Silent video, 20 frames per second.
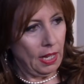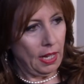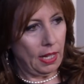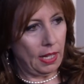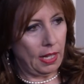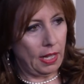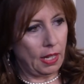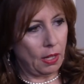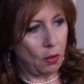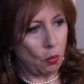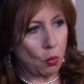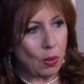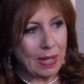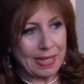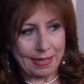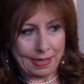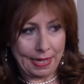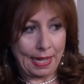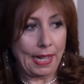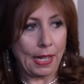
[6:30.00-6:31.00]
eh,
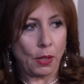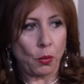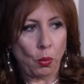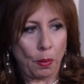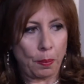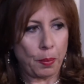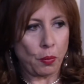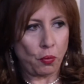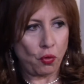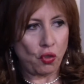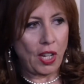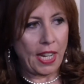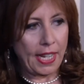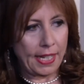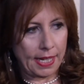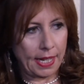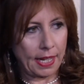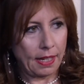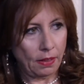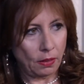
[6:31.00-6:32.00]
questa è la tua
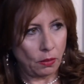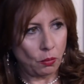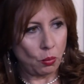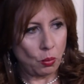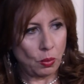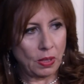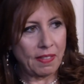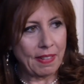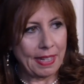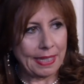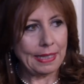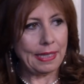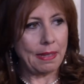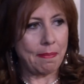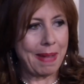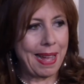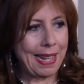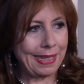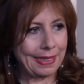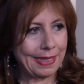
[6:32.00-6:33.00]
progenie, tu diventi
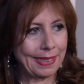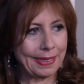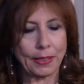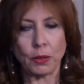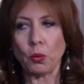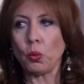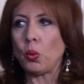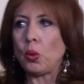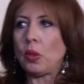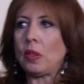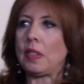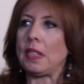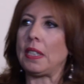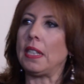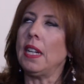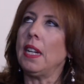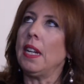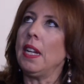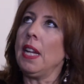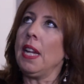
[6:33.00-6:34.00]
madre di tutti
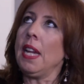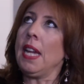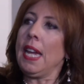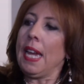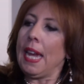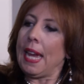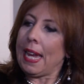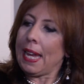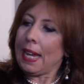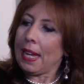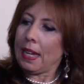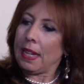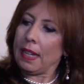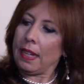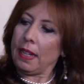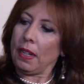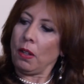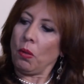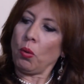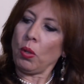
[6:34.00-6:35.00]
e
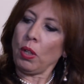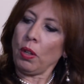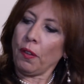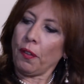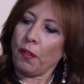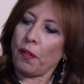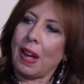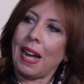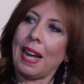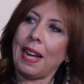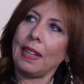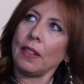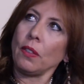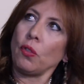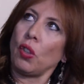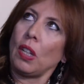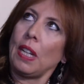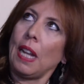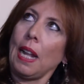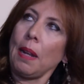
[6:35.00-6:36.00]
eh, lui lo fa,
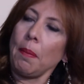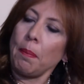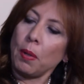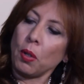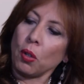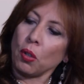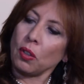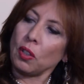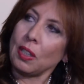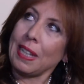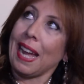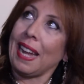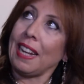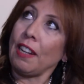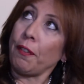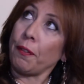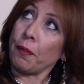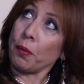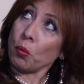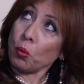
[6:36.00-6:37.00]
cioè l'albero dà
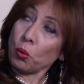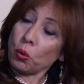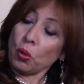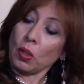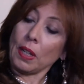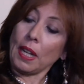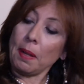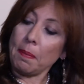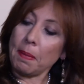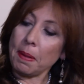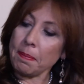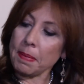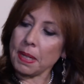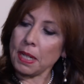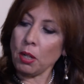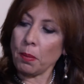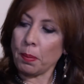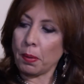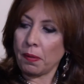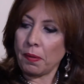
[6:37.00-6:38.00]
il frutto che è il
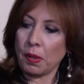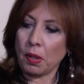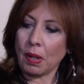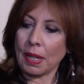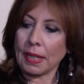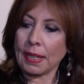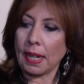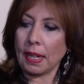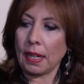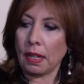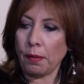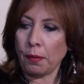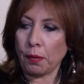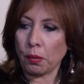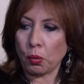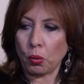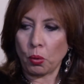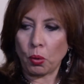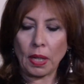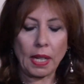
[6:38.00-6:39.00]
bambino, però è vero anche che il
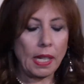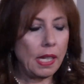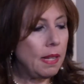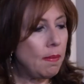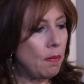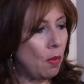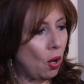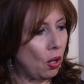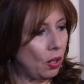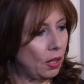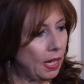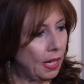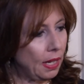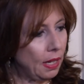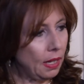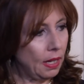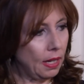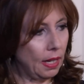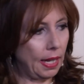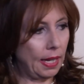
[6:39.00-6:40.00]
frutto è il
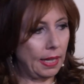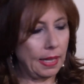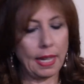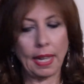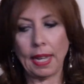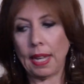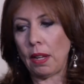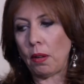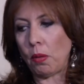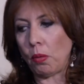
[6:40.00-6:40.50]
limone ed è